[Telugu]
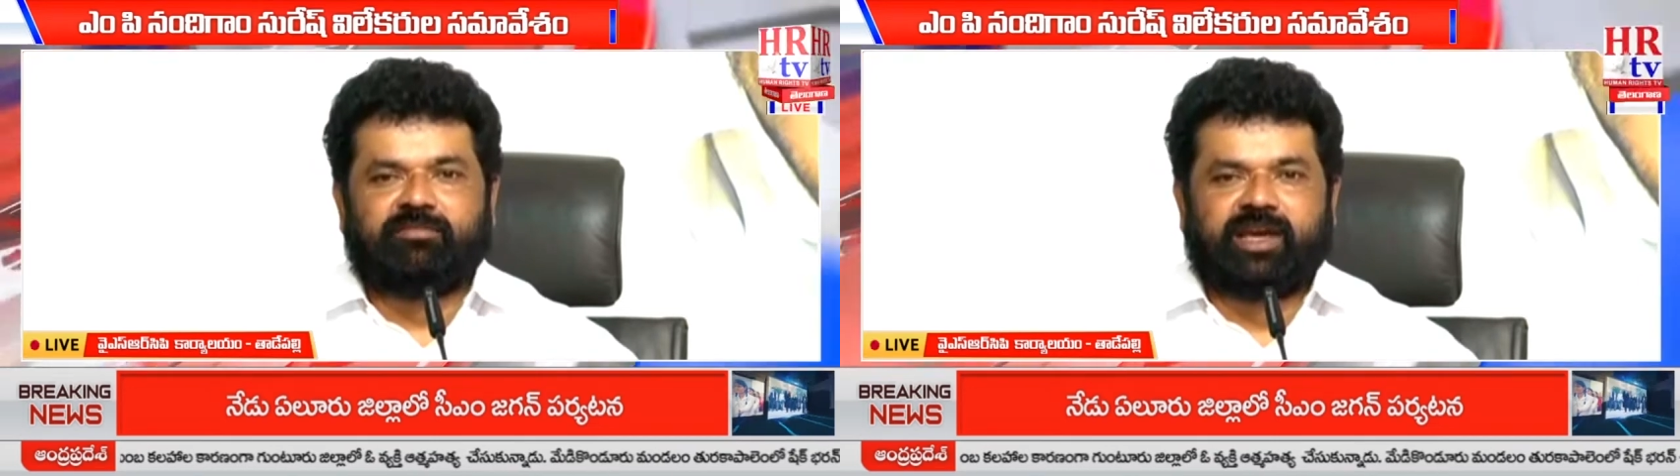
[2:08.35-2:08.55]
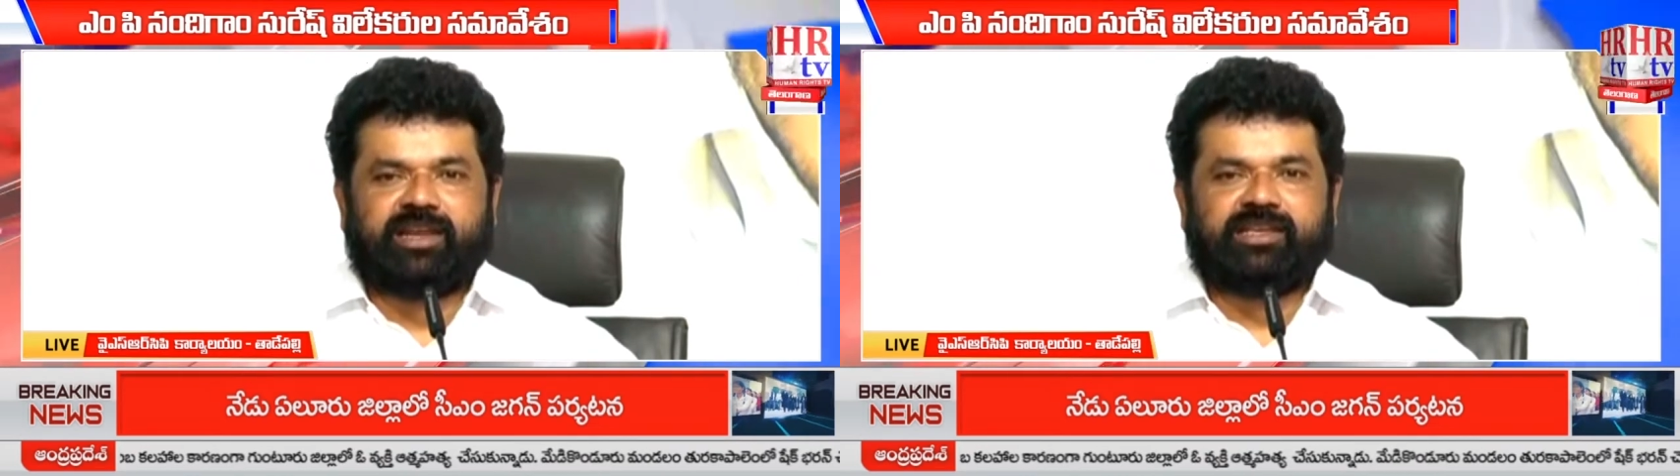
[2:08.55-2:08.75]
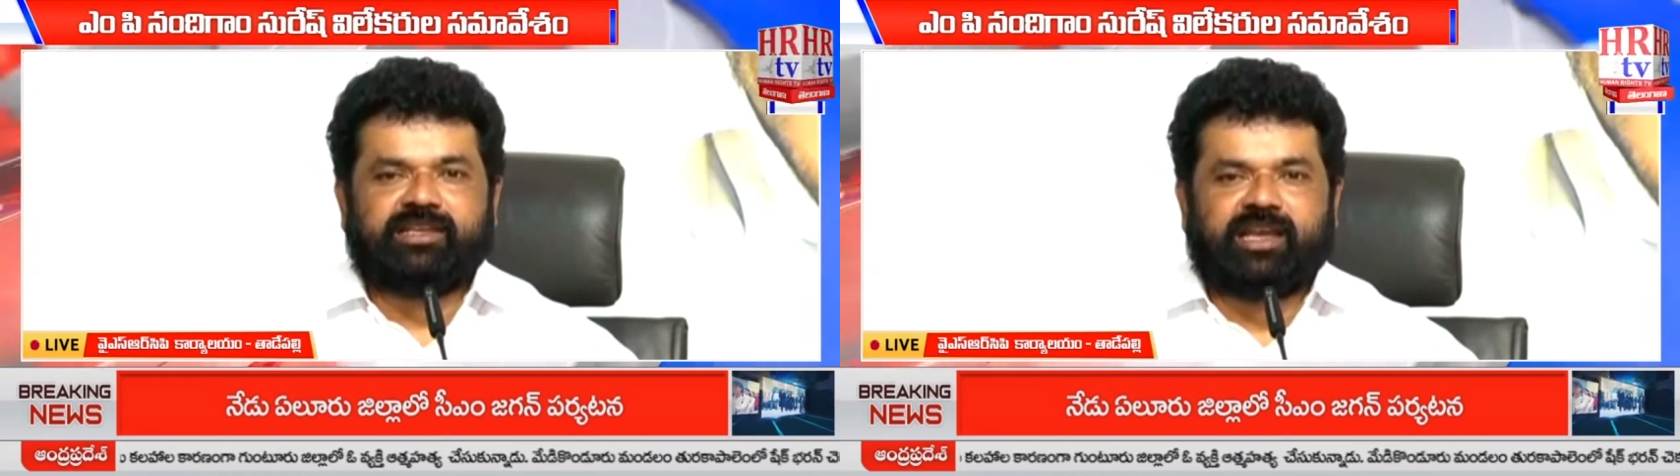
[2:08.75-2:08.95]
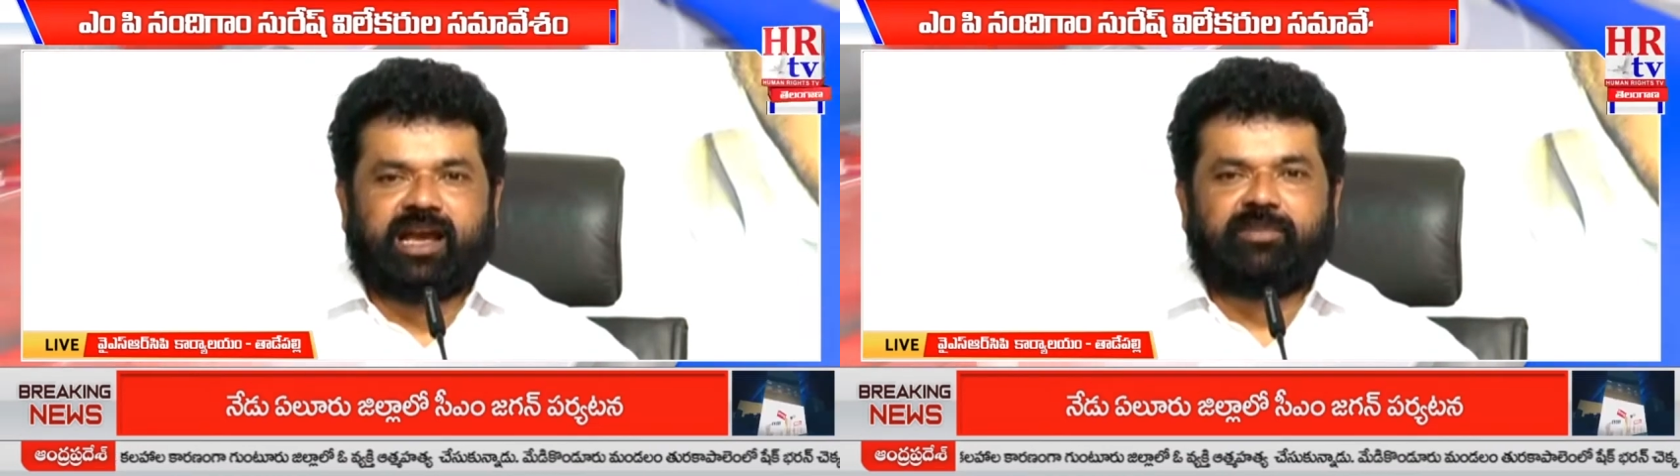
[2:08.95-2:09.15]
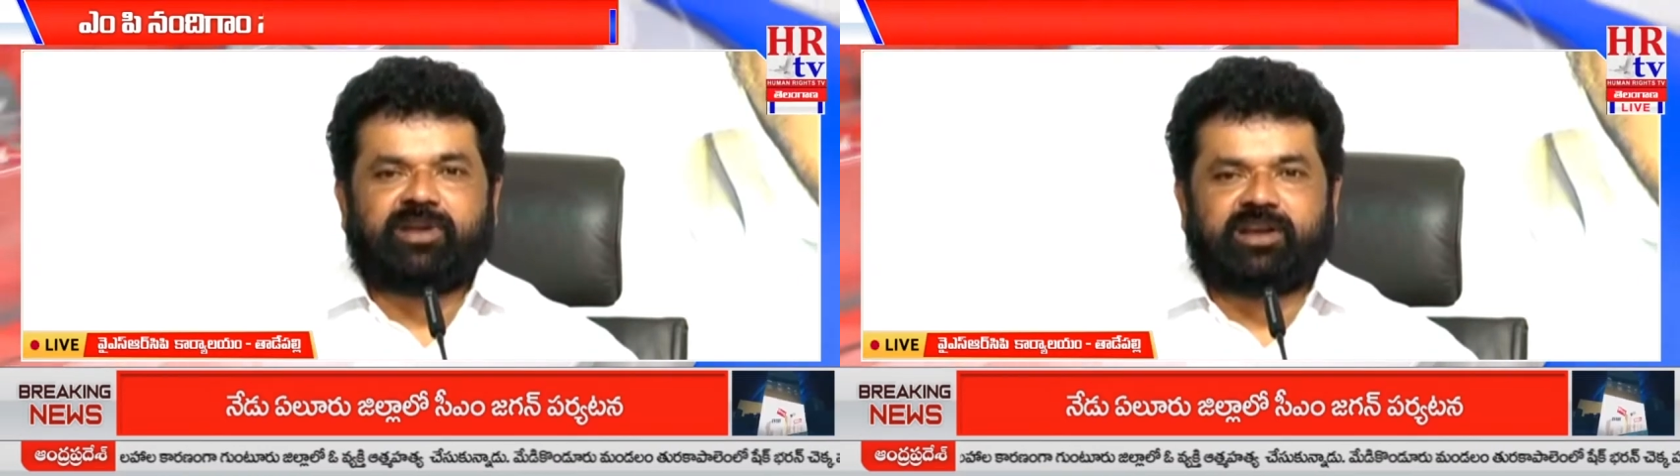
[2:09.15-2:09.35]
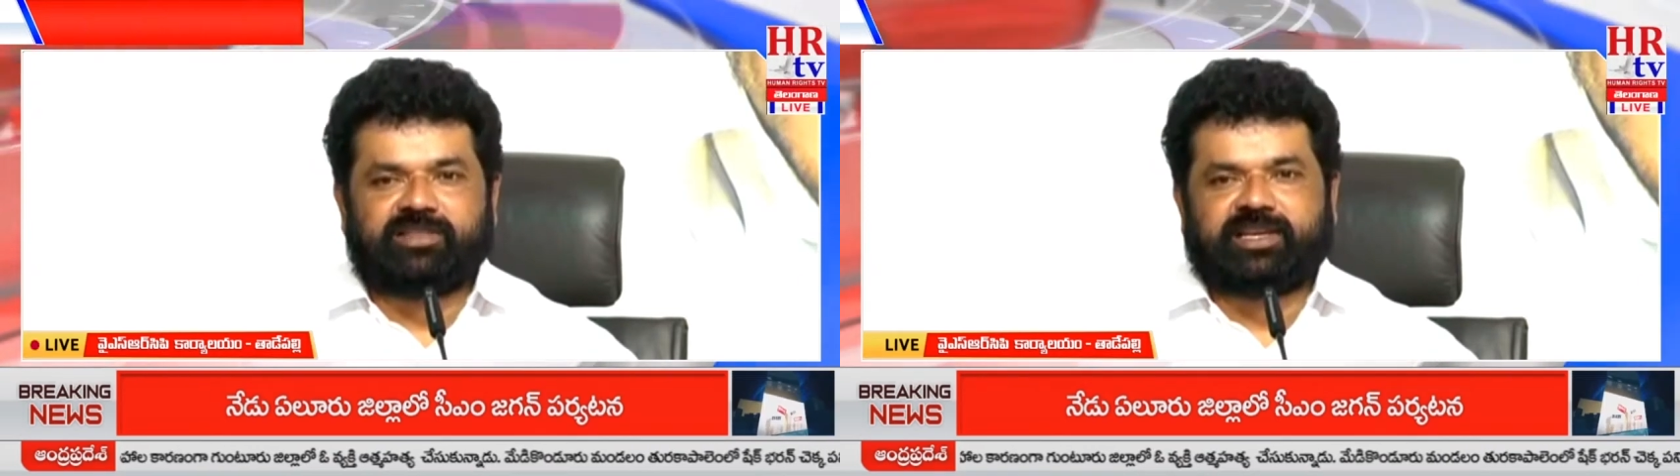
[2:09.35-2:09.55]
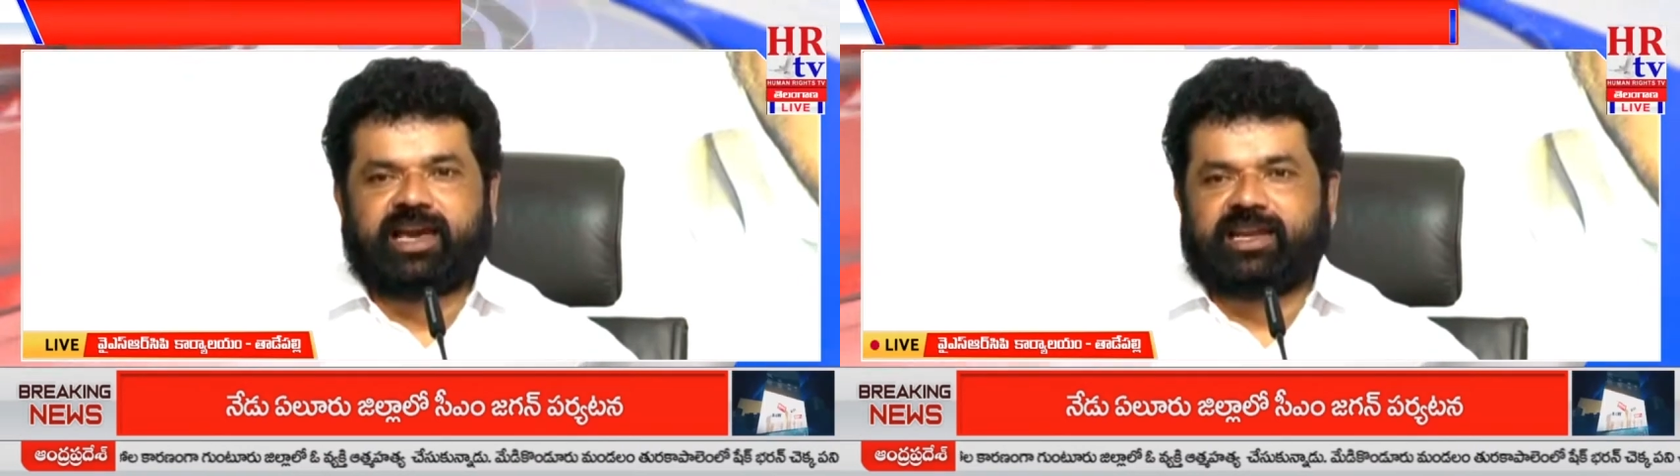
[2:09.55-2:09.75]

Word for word: మరి అమరావతి